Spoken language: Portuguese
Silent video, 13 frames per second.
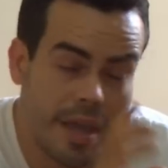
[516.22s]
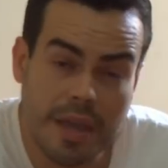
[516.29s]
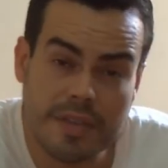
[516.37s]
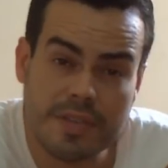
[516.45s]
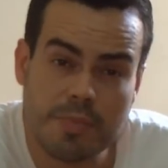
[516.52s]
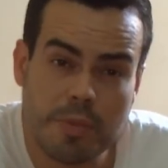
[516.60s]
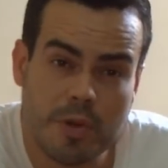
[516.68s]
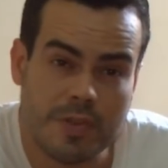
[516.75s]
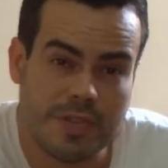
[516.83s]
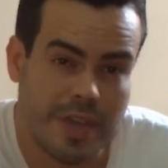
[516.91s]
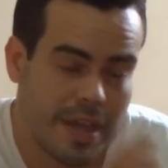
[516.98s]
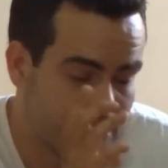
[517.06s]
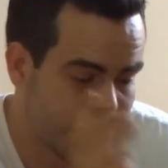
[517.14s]
esse
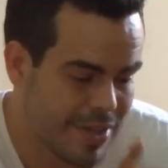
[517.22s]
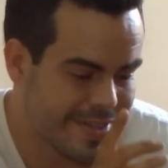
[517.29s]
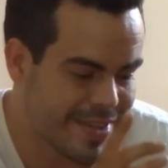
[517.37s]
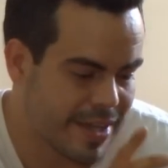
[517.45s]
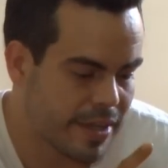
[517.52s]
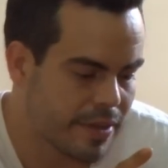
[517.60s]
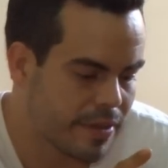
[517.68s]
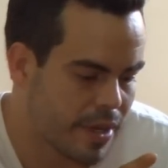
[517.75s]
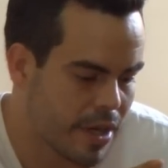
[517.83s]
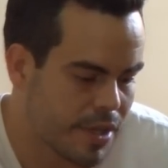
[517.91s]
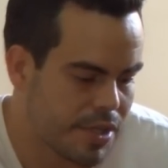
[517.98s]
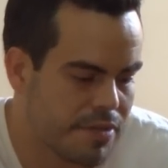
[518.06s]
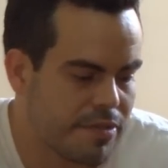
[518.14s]
processo, essa
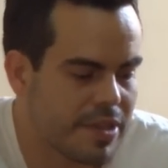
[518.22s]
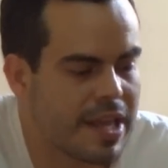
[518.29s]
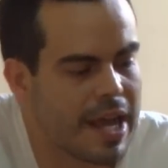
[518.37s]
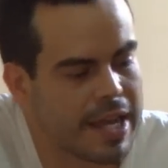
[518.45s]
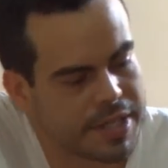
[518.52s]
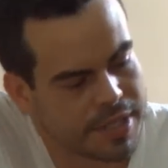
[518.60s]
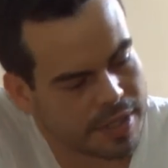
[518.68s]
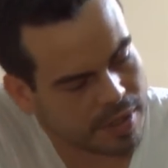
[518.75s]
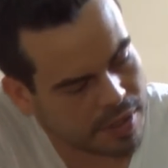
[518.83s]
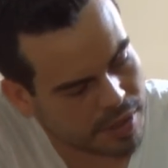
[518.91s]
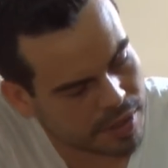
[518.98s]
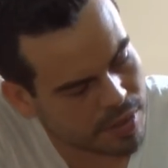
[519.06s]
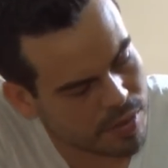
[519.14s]
interatividade
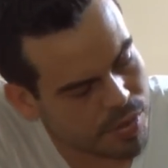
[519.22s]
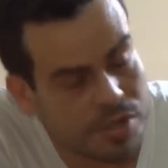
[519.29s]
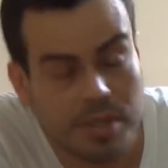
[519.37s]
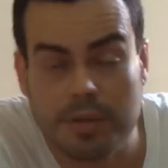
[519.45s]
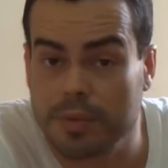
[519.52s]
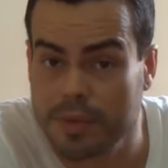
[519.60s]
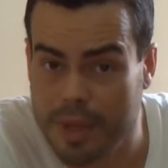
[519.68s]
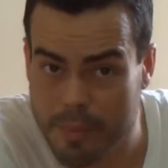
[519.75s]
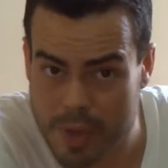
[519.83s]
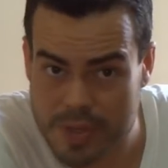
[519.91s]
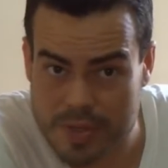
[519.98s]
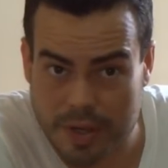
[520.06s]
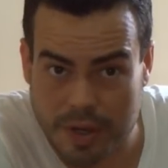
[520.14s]
que o Chico está
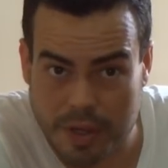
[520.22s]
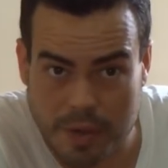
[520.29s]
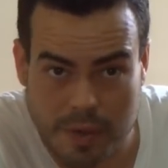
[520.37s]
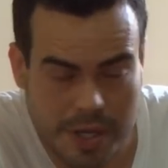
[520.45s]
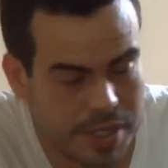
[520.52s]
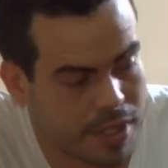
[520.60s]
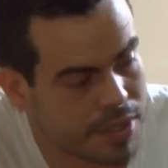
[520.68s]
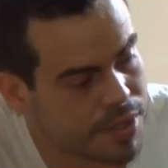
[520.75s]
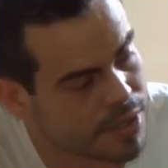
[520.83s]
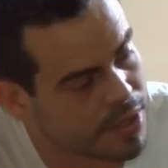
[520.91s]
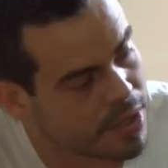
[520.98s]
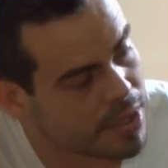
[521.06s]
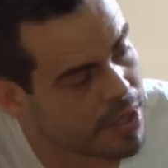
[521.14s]
passando aqui com a
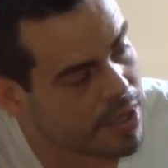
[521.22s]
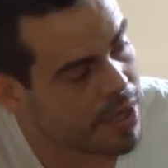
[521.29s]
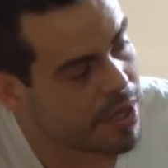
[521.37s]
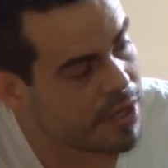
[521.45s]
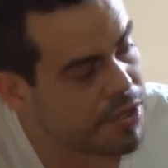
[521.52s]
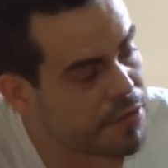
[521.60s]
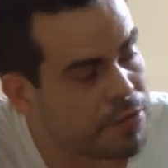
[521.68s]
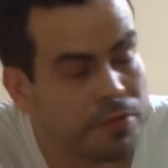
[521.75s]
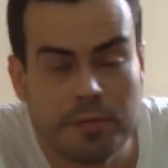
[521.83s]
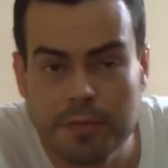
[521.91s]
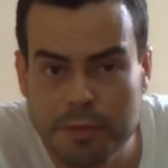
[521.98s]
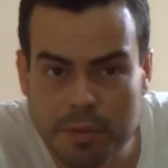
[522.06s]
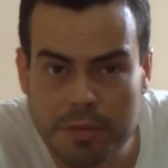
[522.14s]
gente é de
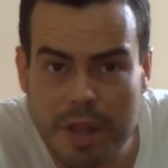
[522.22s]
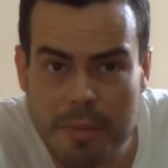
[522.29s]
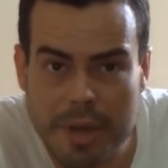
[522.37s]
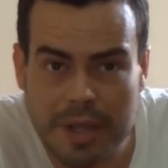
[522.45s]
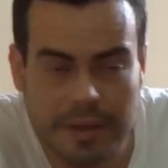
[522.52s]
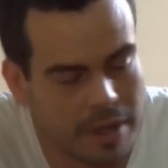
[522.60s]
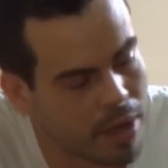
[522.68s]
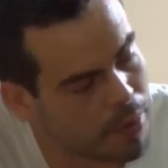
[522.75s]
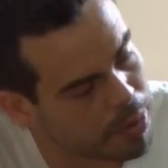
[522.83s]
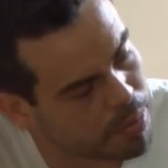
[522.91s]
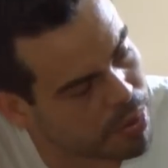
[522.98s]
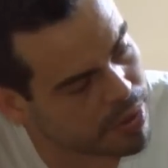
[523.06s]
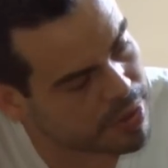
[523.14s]
fundamental
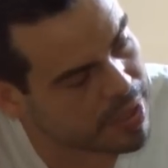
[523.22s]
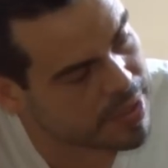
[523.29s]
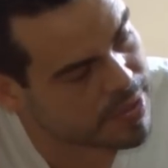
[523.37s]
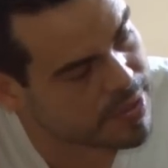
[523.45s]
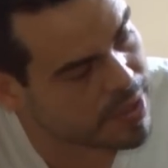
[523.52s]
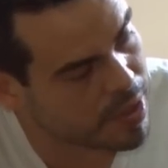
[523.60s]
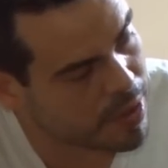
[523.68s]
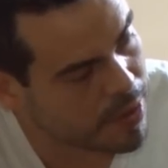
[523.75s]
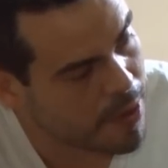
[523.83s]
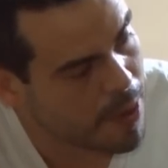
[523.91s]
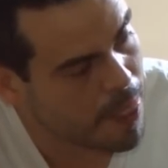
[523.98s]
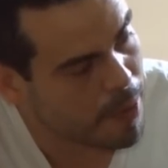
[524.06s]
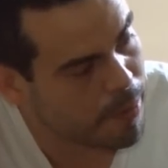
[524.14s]
importância
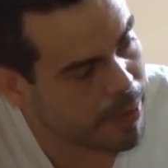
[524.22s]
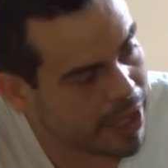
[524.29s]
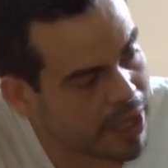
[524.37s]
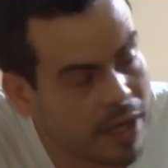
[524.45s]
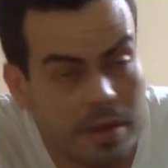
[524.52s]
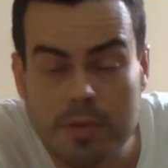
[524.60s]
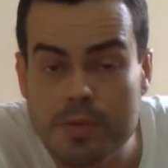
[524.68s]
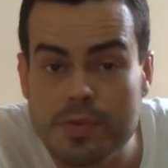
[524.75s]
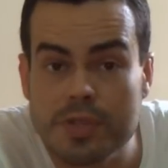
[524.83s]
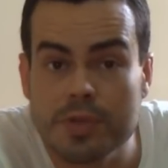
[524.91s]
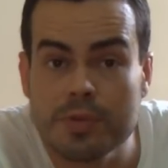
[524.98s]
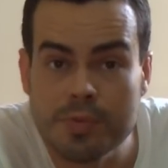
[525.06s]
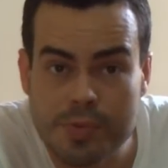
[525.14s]
para que ele
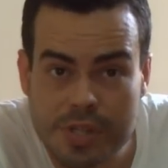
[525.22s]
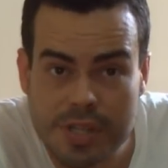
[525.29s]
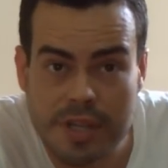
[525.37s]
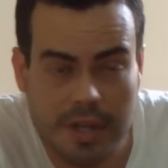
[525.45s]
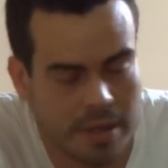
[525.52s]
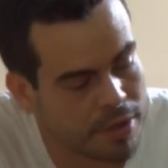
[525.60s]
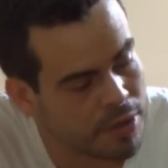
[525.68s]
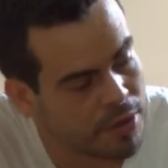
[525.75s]
consiga um dia